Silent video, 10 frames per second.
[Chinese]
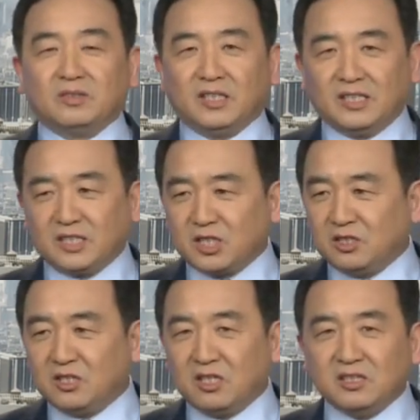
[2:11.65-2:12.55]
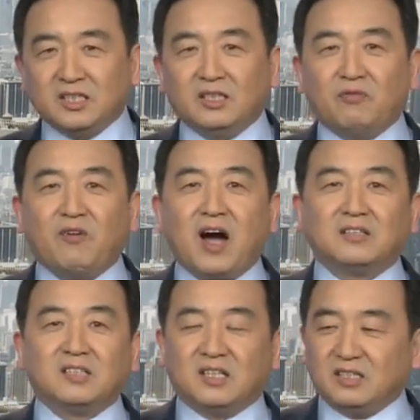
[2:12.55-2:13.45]
你的车、你的
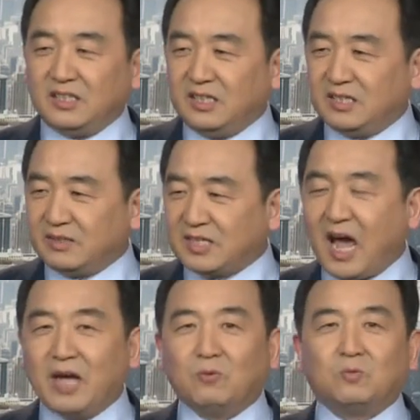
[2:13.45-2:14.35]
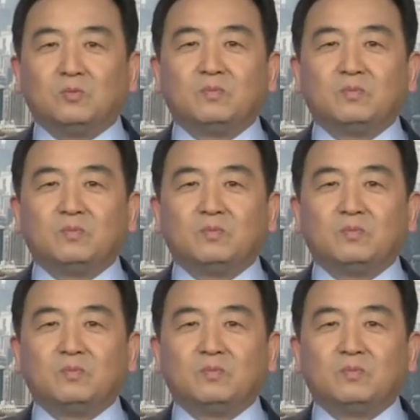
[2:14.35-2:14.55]
房子、你的财物。